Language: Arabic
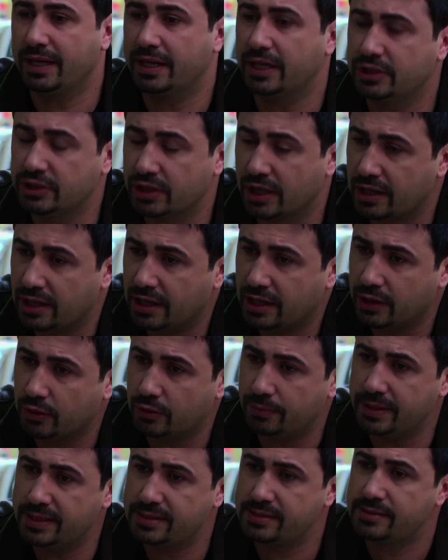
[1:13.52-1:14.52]
ما حكيتش غير
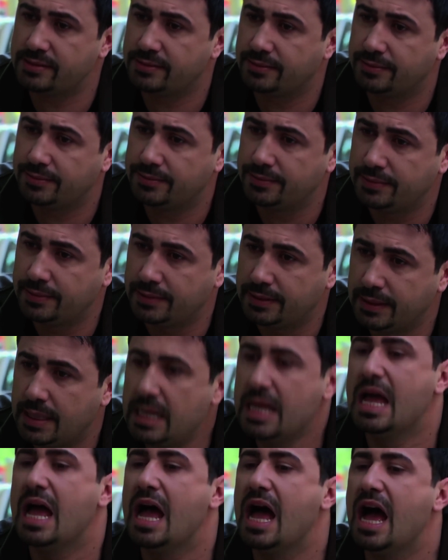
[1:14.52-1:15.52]
لك وبس
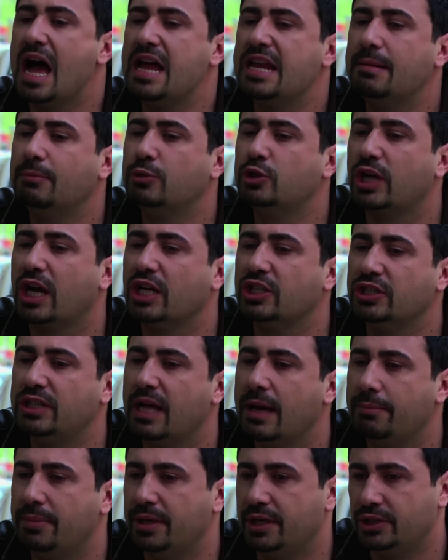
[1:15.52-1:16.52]
انا مش
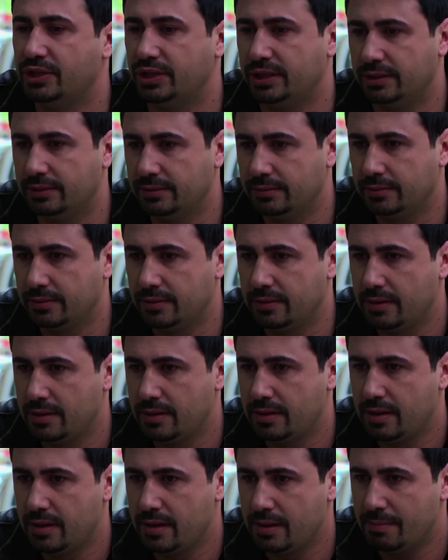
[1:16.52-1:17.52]
خجلان بشيء.
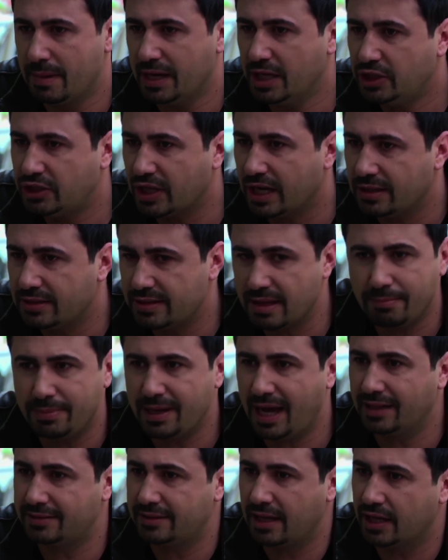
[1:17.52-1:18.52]
ماليش اي ذنب
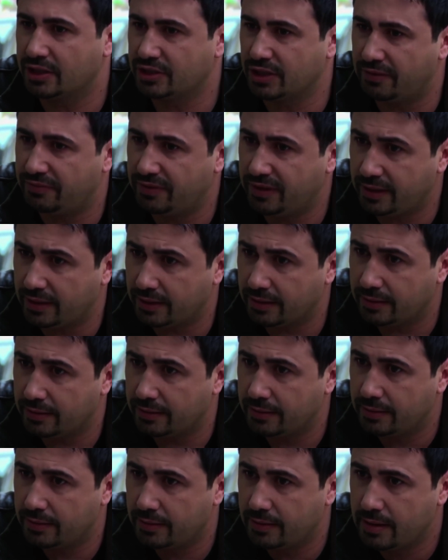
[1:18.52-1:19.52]
لحتى اخجل فيه
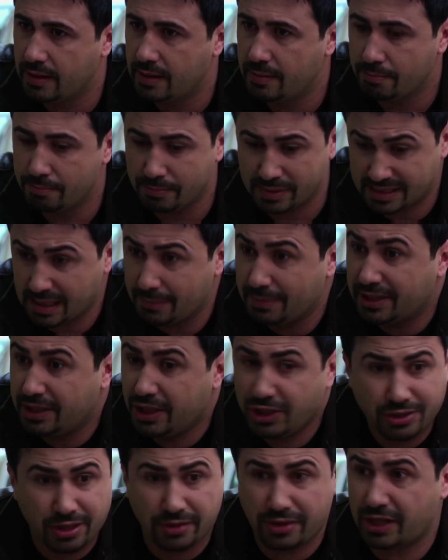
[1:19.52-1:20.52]
بس
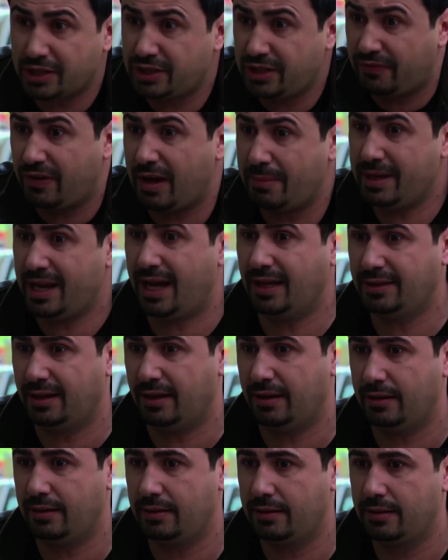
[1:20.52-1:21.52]
ابديش نظره شفقه من
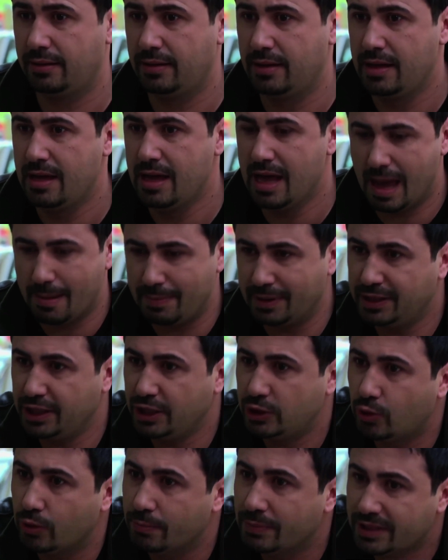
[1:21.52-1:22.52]
حدا
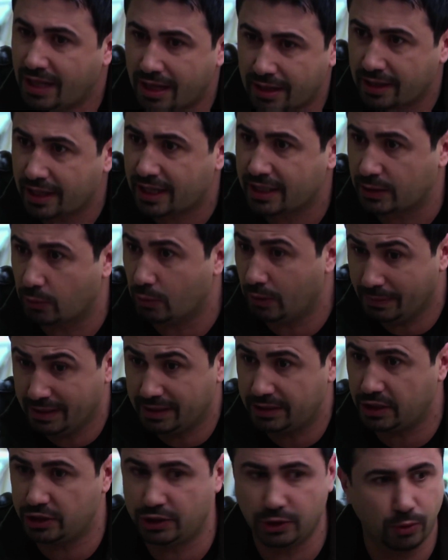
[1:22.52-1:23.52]
ابديش كل ما تحركت او
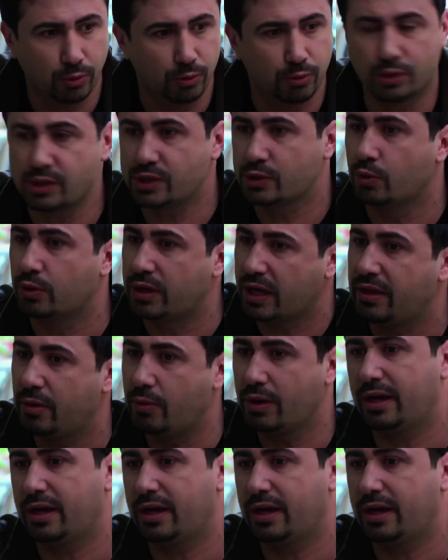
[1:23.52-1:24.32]
عملت شيء يقولوا قصته كذا